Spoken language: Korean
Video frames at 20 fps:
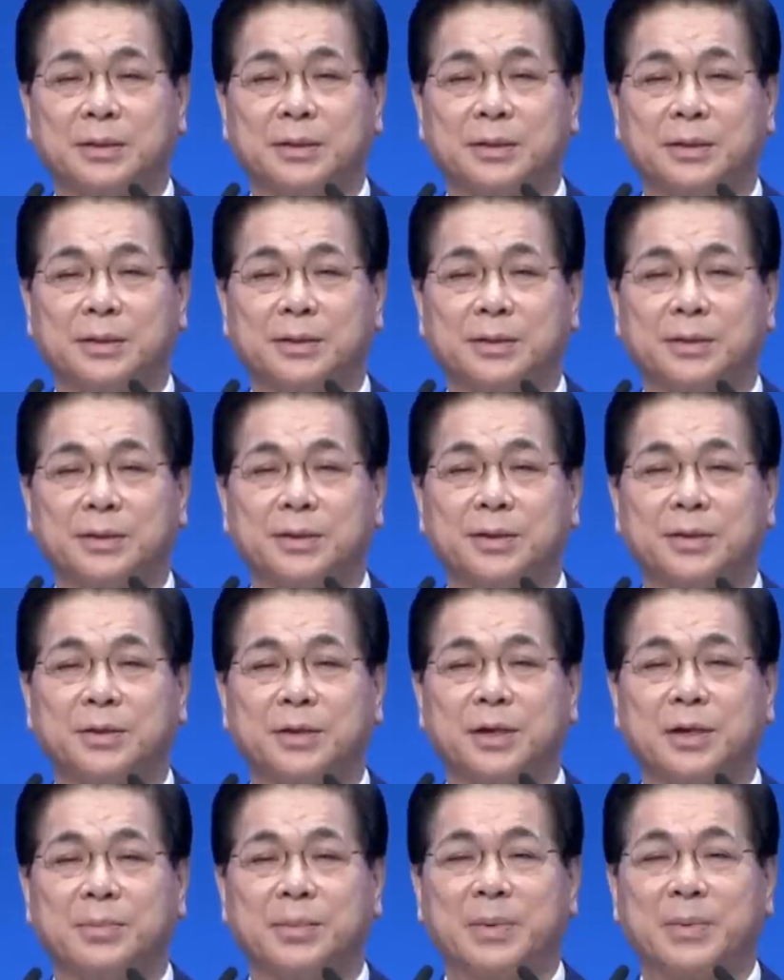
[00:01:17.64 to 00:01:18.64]

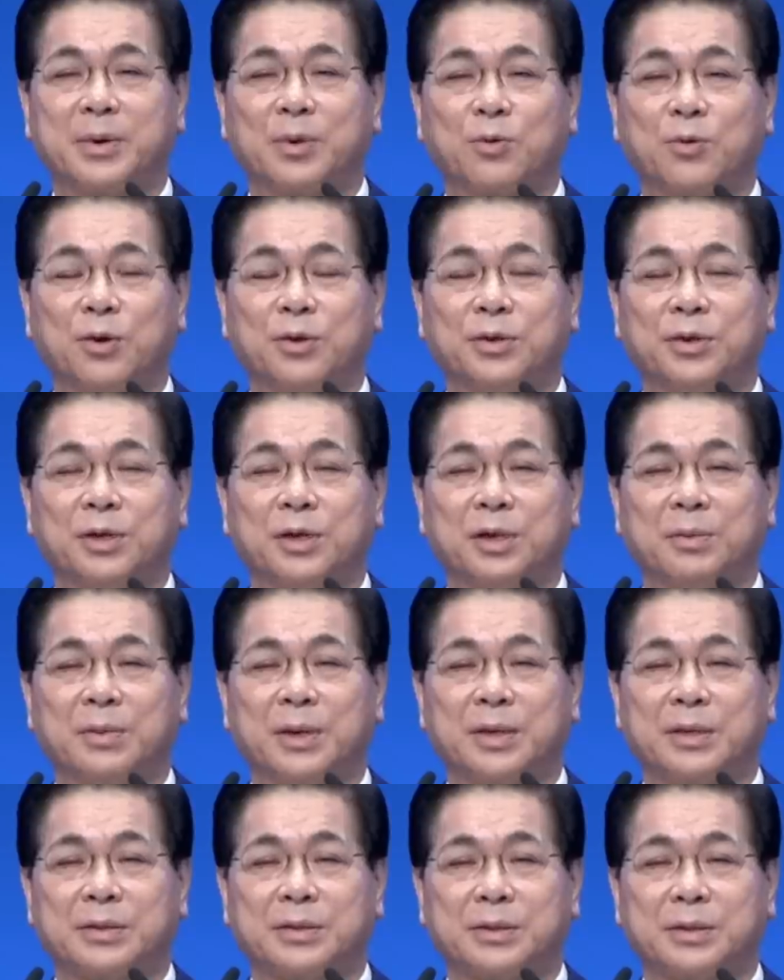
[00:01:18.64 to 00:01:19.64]
성령의 몸은 권능이
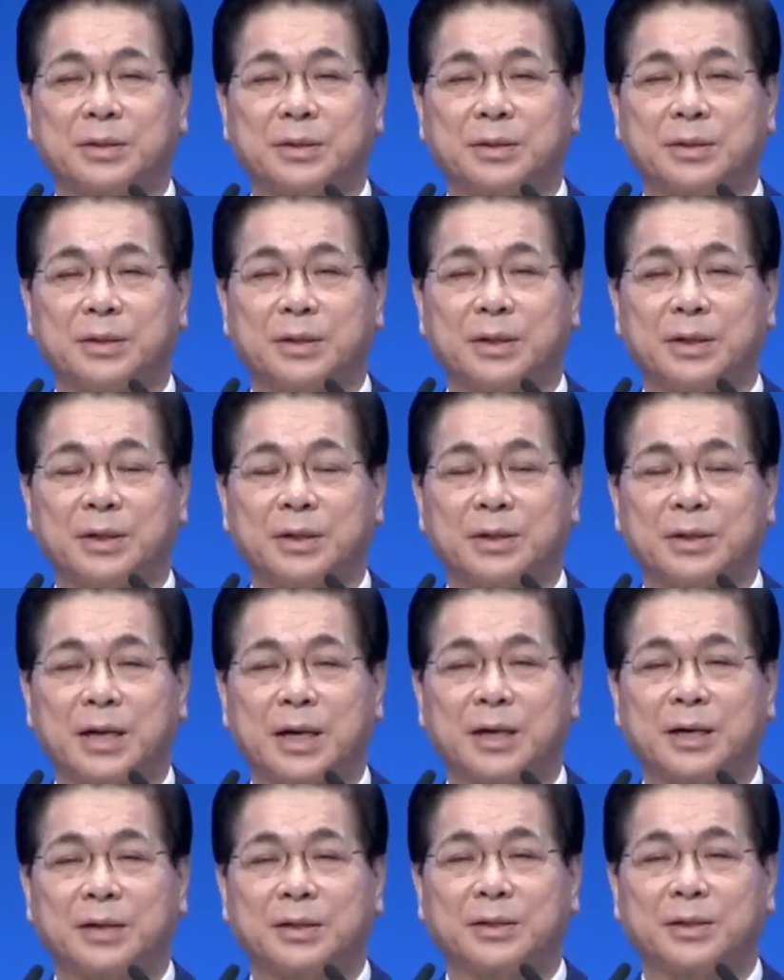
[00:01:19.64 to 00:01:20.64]
임해서
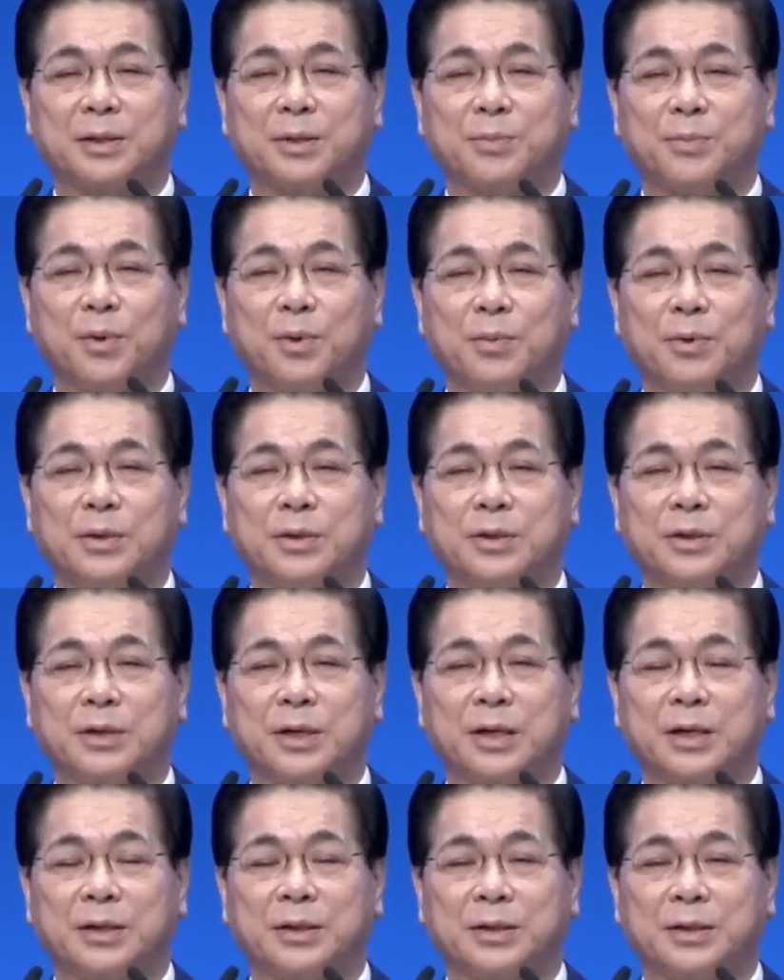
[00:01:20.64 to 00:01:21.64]
땅까지로 봄을
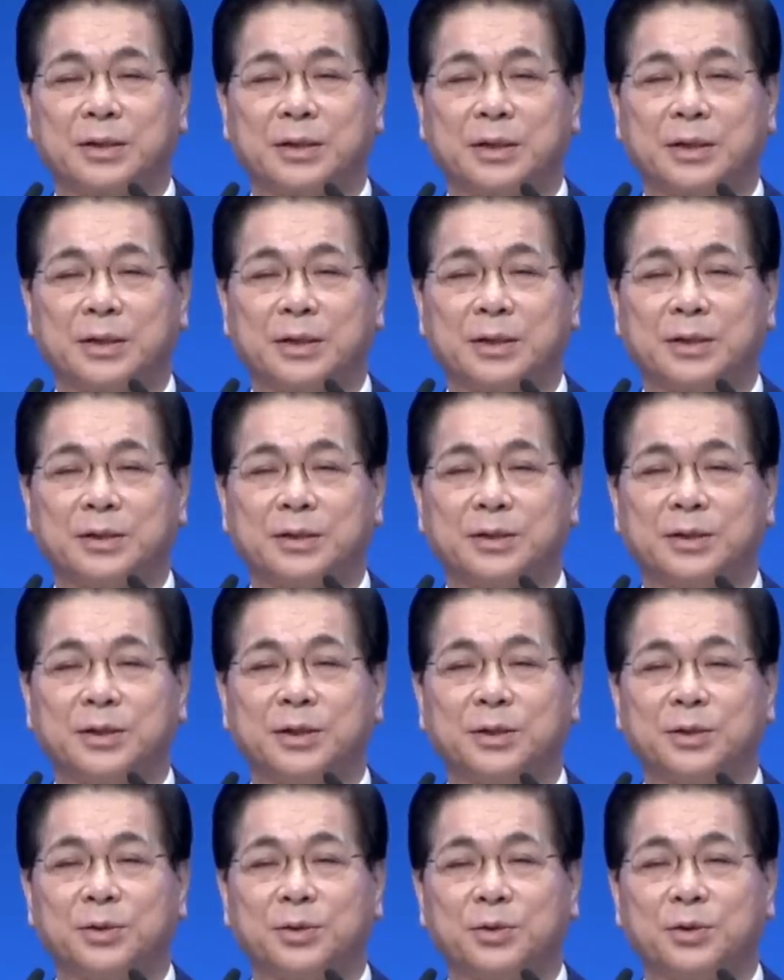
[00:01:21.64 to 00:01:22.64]
전하는
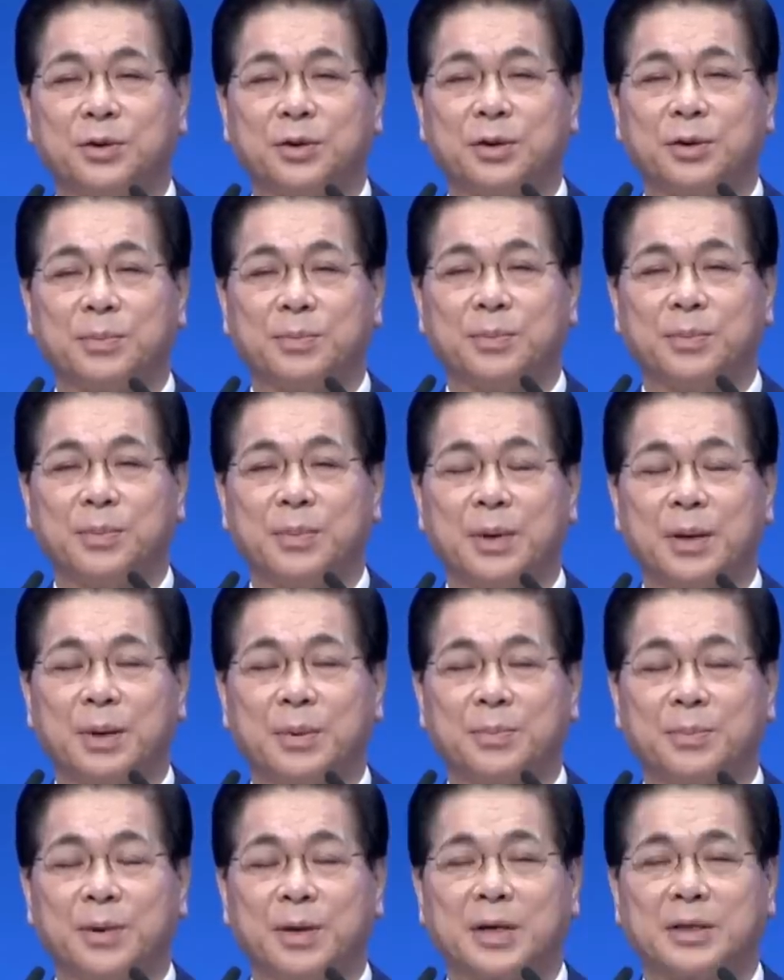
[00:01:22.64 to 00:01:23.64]
증인으로 를
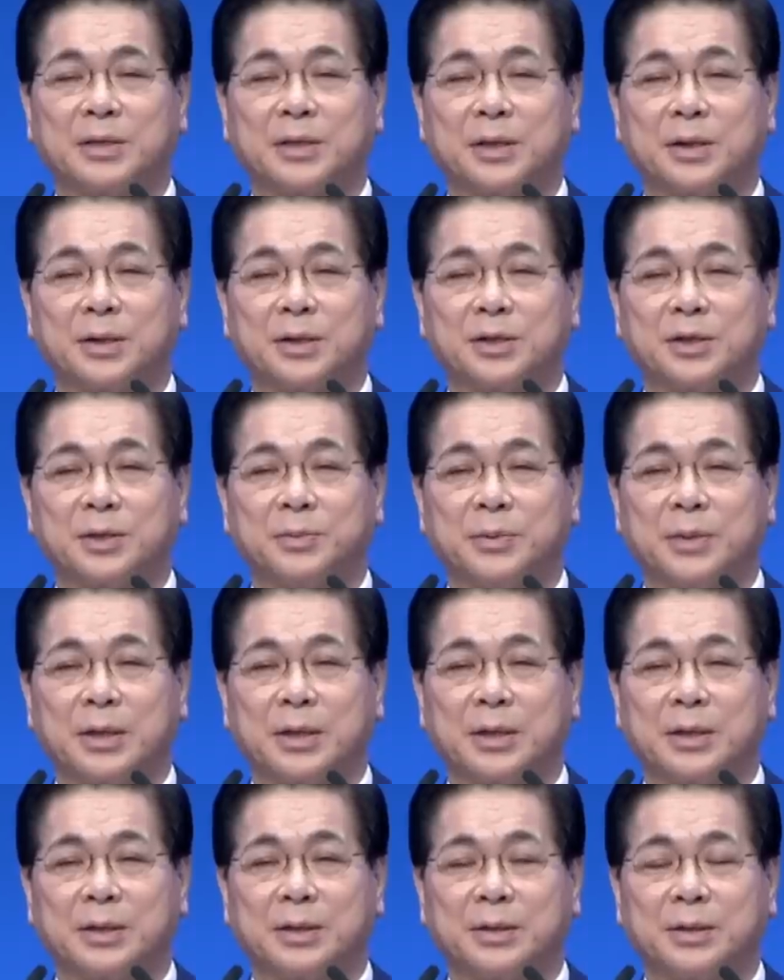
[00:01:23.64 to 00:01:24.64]
변화시키는
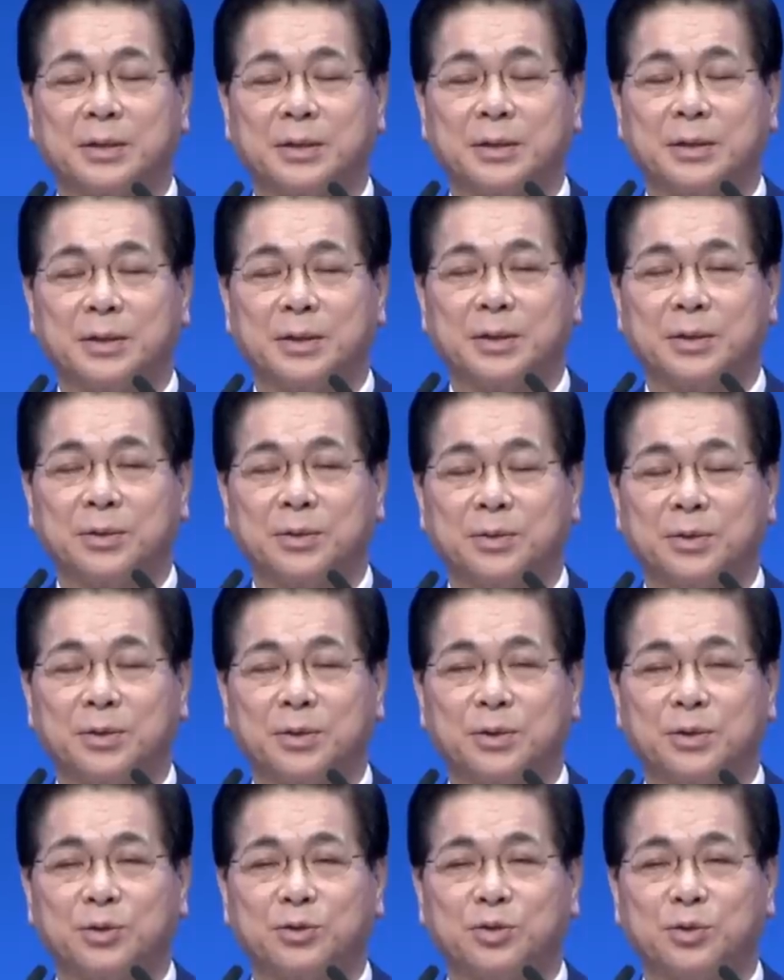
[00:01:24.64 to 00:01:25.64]
것입니다. 우리
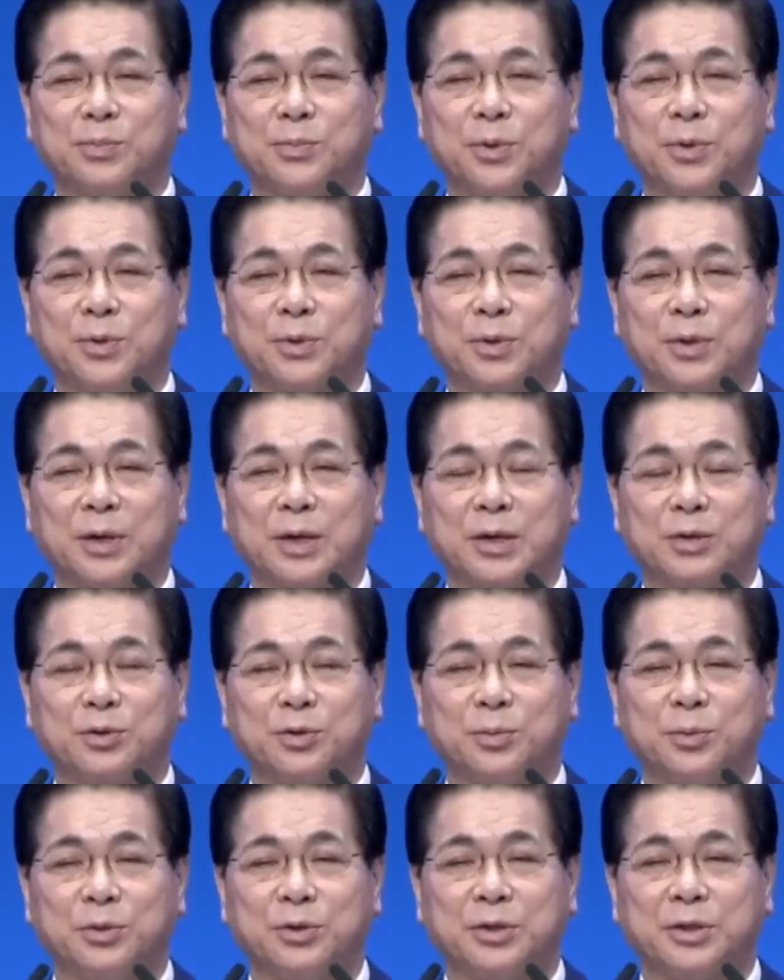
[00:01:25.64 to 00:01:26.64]
여도순 모험교회가
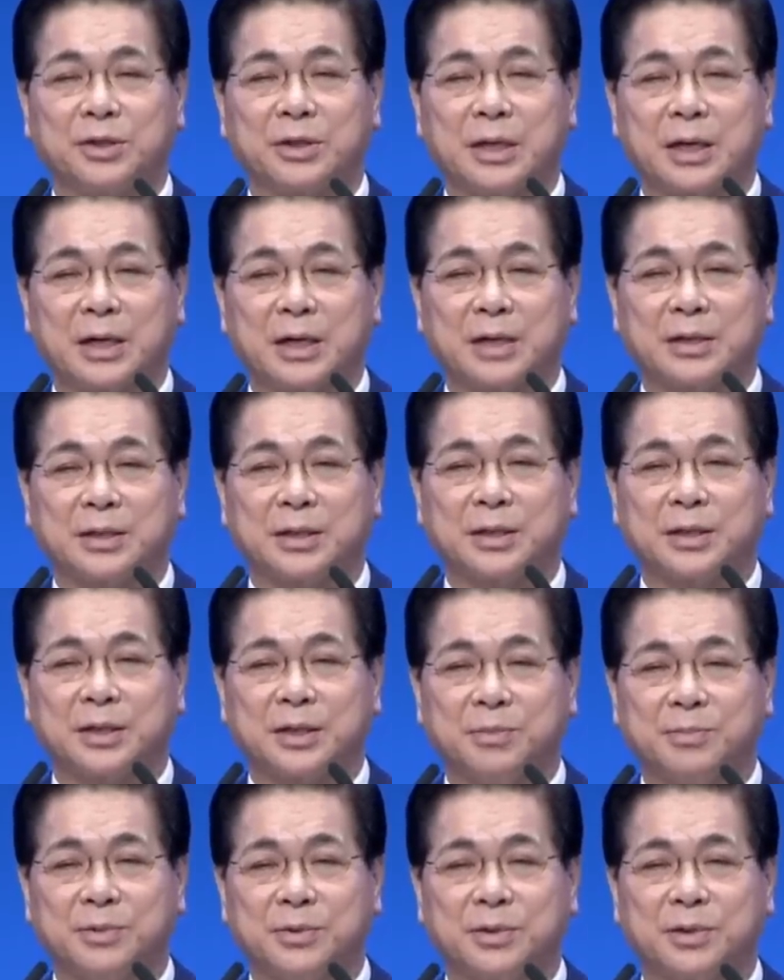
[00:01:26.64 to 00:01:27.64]
주모시 그날까지
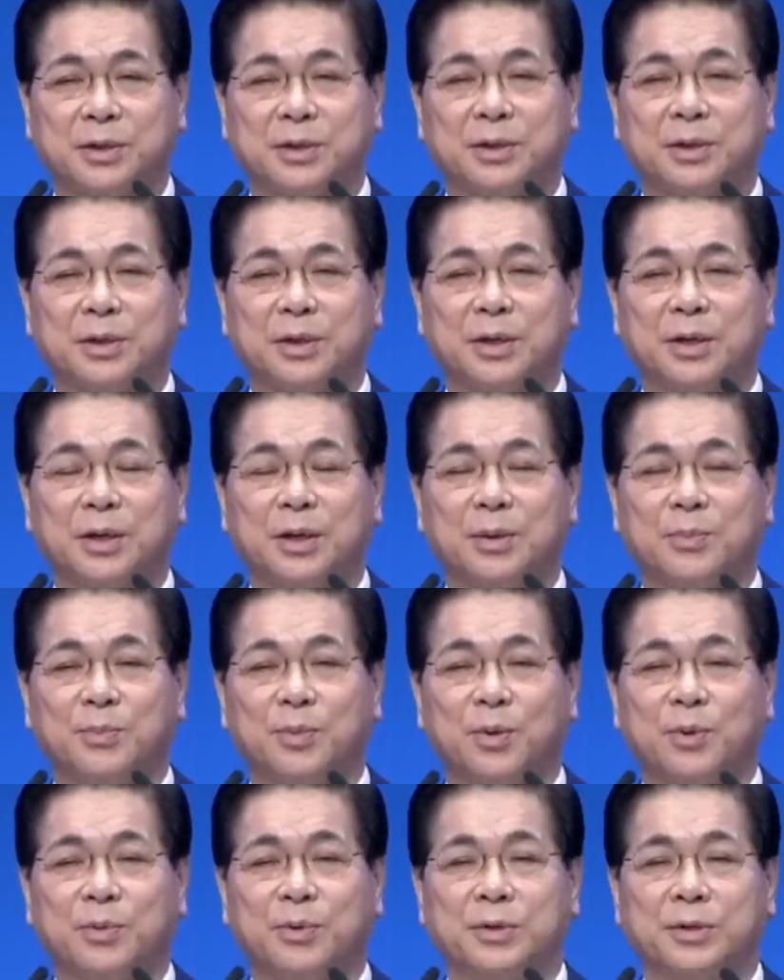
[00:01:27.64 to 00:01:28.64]
힘써
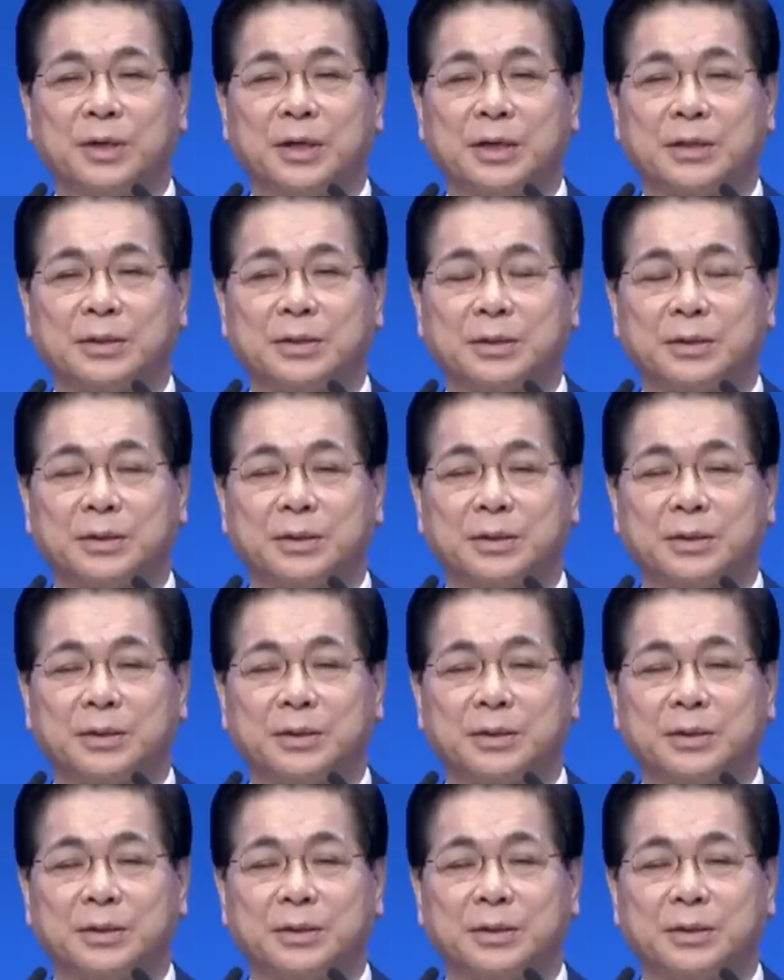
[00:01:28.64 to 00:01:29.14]
복음을 전해서